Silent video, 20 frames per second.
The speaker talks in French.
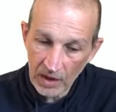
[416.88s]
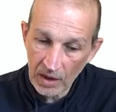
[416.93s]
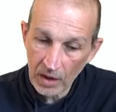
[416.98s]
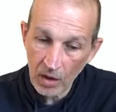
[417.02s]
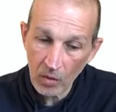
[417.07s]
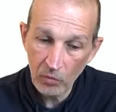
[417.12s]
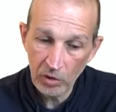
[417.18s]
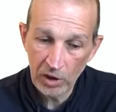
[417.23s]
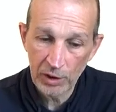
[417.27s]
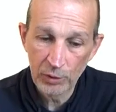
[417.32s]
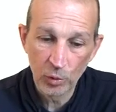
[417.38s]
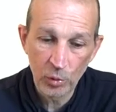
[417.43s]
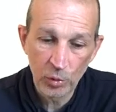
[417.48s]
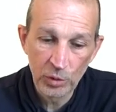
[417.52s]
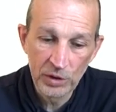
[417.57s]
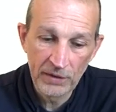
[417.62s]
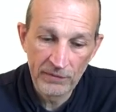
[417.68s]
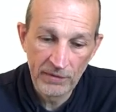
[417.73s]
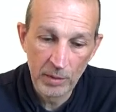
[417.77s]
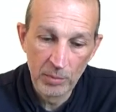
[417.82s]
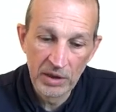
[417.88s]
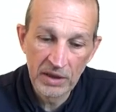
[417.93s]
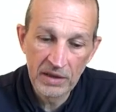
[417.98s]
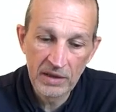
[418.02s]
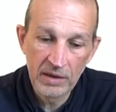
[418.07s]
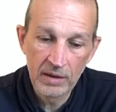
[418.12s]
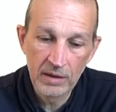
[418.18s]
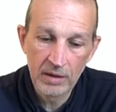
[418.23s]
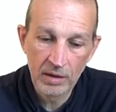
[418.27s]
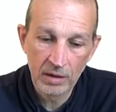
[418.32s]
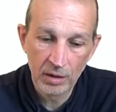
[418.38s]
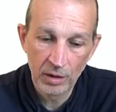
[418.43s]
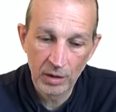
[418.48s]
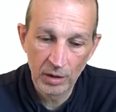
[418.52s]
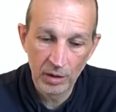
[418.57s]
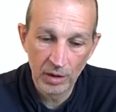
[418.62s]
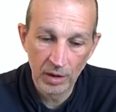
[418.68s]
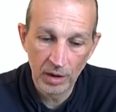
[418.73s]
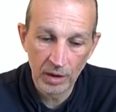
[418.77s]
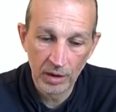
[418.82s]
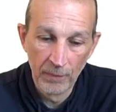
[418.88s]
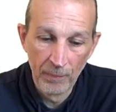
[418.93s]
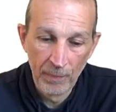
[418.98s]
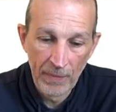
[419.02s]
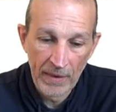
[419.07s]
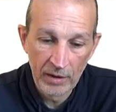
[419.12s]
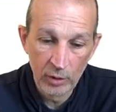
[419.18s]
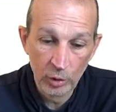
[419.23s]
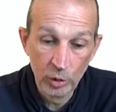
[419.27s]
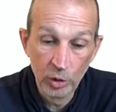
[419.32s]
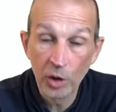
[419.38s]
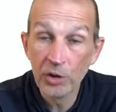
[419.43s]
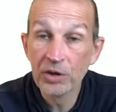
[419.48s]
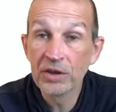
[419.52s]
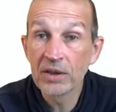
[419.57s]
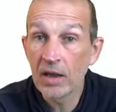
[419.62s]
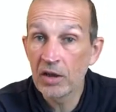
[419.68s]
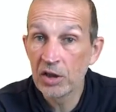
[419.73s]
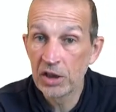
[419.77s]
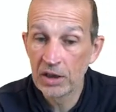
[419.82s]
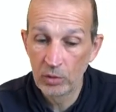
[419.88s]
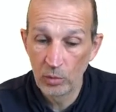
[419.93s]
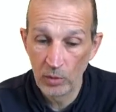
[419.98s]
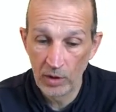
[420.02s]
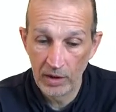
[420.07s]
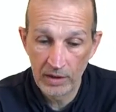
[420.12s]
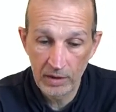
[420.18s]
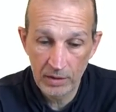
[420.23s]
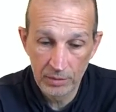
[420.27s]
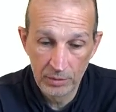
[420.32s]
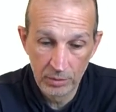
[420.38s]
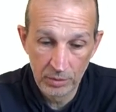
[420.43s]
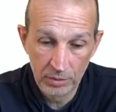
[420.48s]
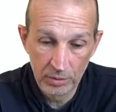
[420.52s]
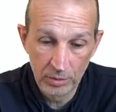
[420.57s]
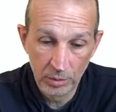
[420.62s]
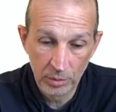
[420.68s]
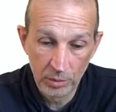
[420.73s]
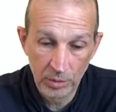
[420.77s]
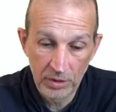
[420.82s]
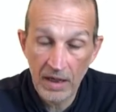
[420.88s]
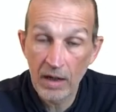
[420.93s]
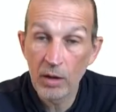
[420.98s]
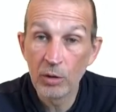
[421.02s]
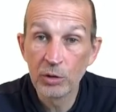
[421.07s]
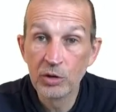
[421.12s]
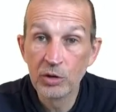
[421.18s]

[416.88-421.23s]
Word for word: Voilà, donc on a fabriqué euh, une grande trajectoire de, 40